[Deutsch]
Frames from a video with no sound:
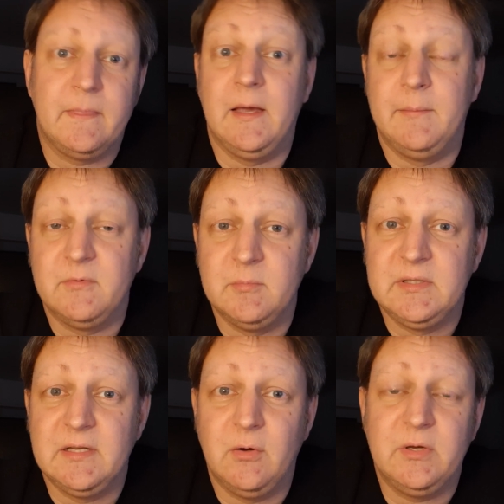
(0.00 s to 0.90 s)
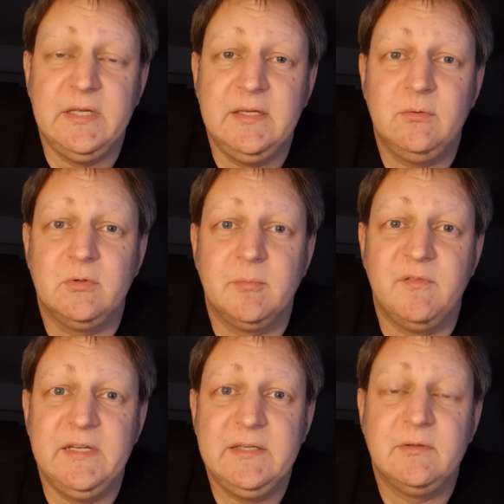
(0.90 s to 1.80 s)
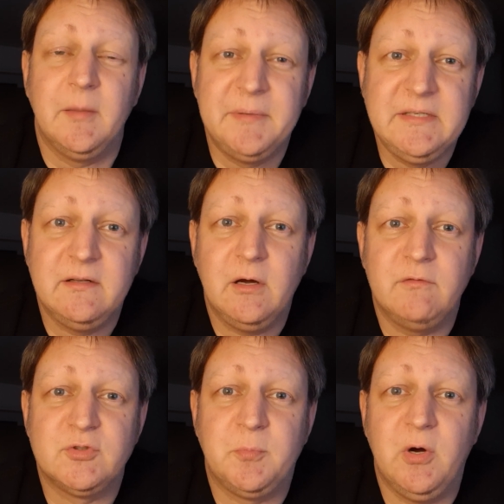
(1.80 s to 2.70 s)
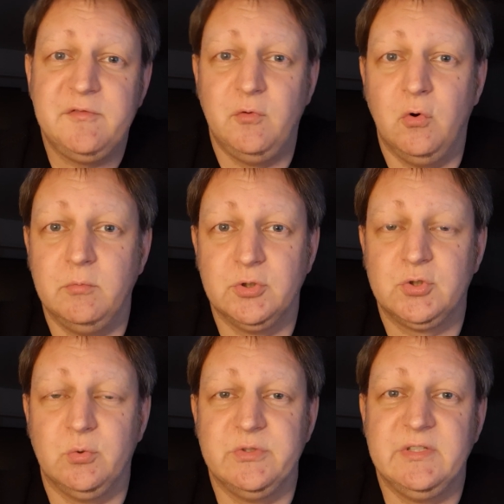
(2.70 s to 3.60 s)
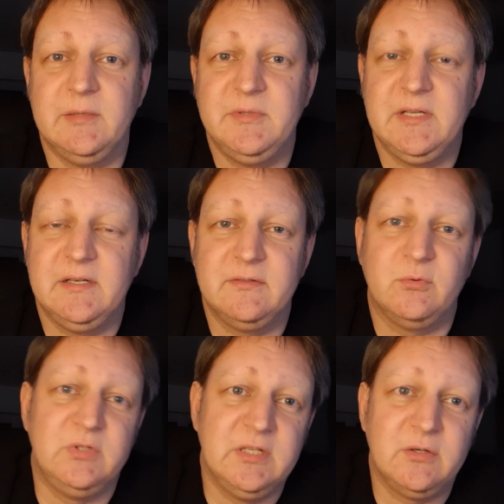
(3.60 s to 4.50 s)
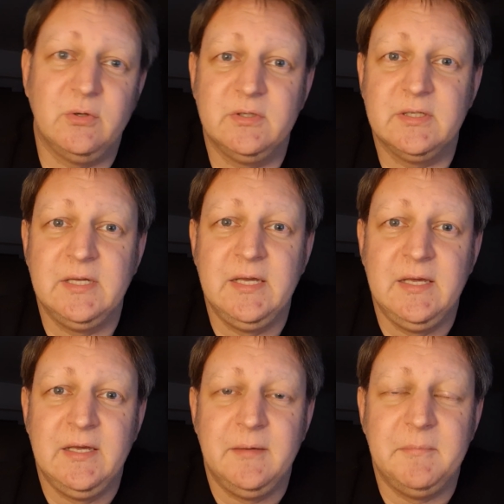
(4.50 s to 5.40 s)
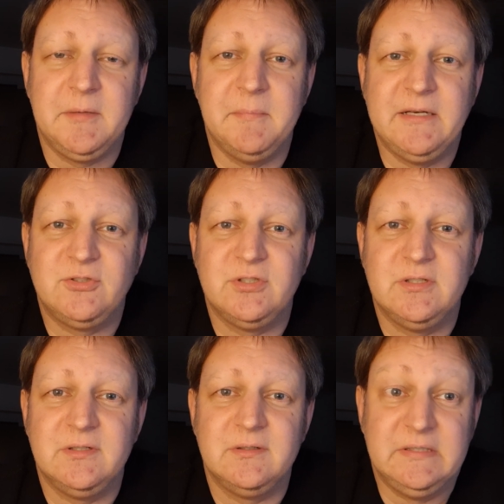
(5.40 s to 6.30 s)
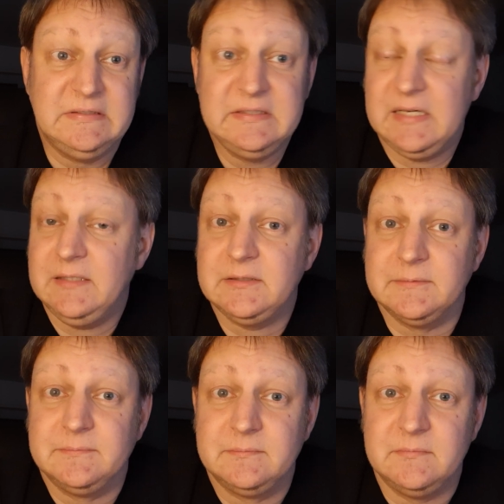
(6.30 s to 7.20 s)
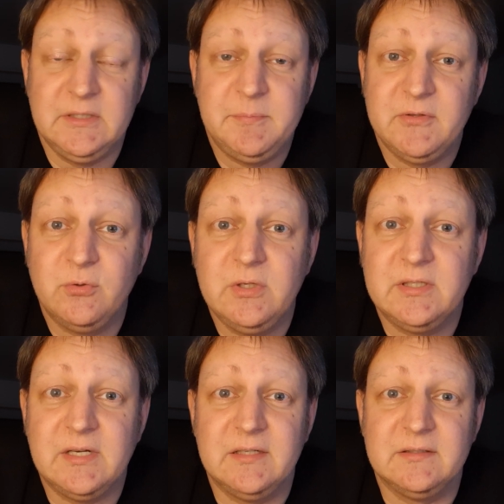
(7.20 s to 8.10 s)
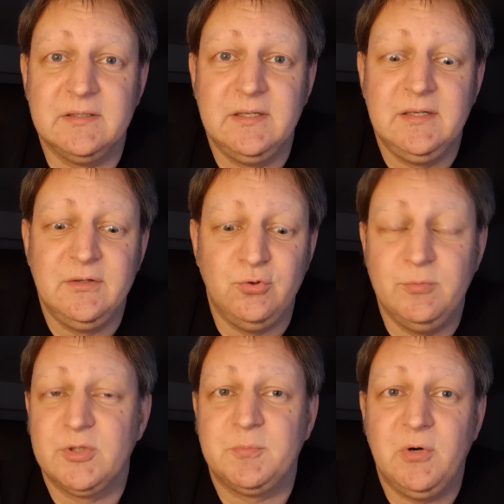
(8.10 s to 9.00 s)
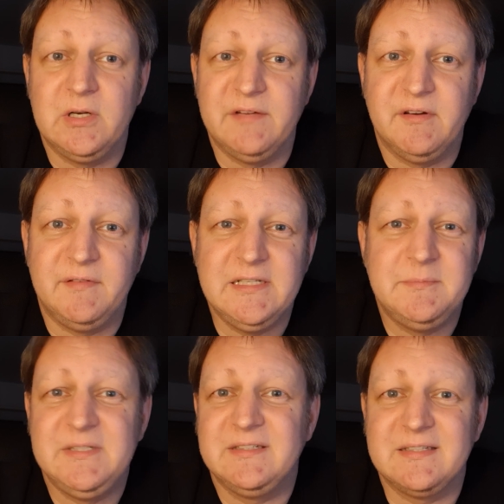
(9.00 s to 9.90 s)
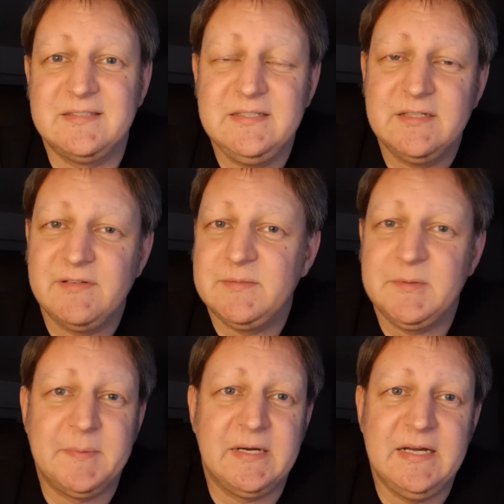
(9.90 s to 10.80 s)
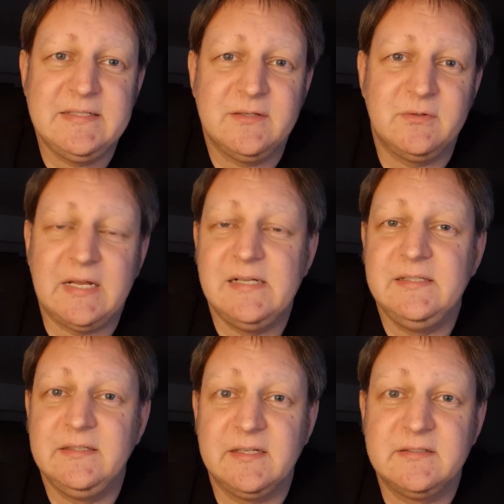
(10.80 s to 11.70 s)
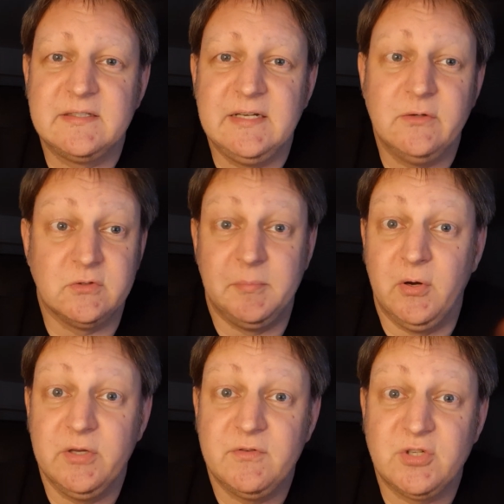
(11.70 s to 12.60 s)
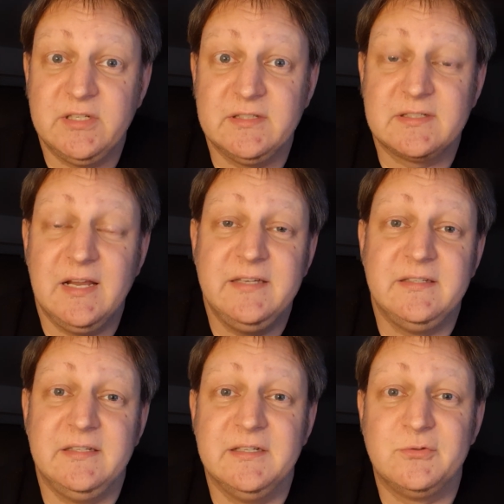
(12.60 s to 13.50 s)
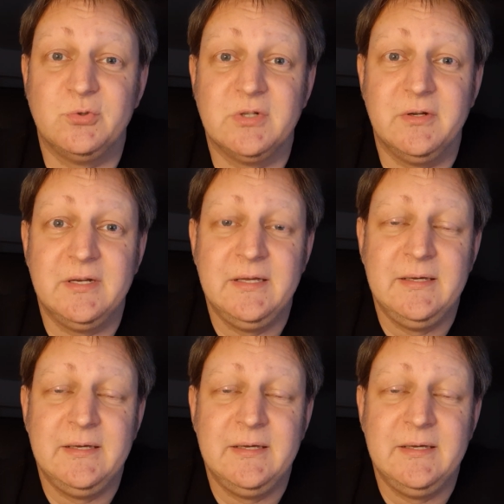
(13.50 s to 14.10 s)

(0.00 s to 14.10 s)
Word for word: Da haben sie mich dann auch gehegt und gepflegt. Und da bin ich dann auch auf ein Sportforum gestoßen, in dem ich dann diskutieren konnte mit Menschen, die ich nicht kannte, nicht persönlich kannte über Sport, einfach weil es mich interessiert, weil es mich begeistert und allen denen ging es genauso. Bei euch wahrscheinlich das Gleiche, die hier zuschauen.